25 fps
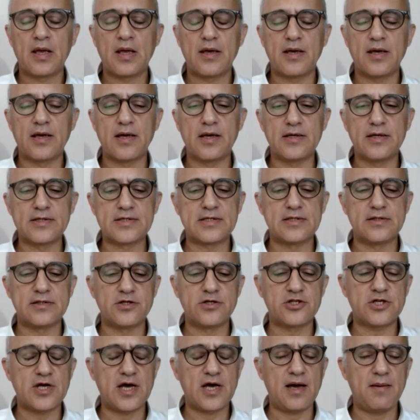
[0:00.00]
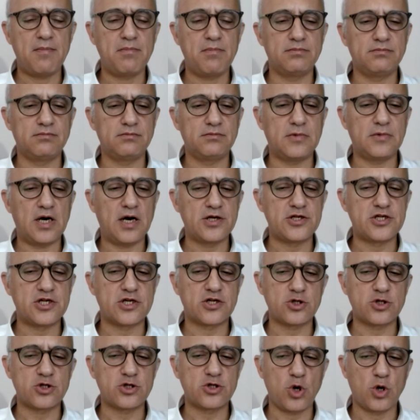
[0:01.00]
e, ısınacağı
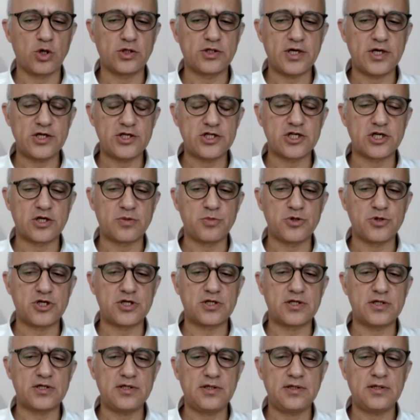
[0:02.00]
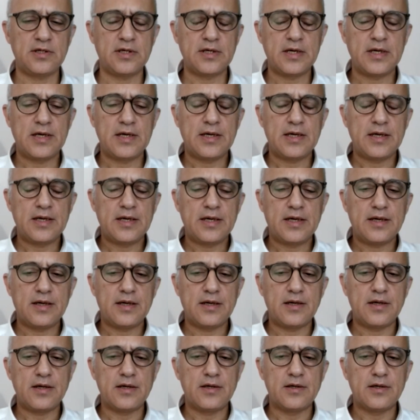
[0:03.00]
açıkça ortaya çıkmıştı. E,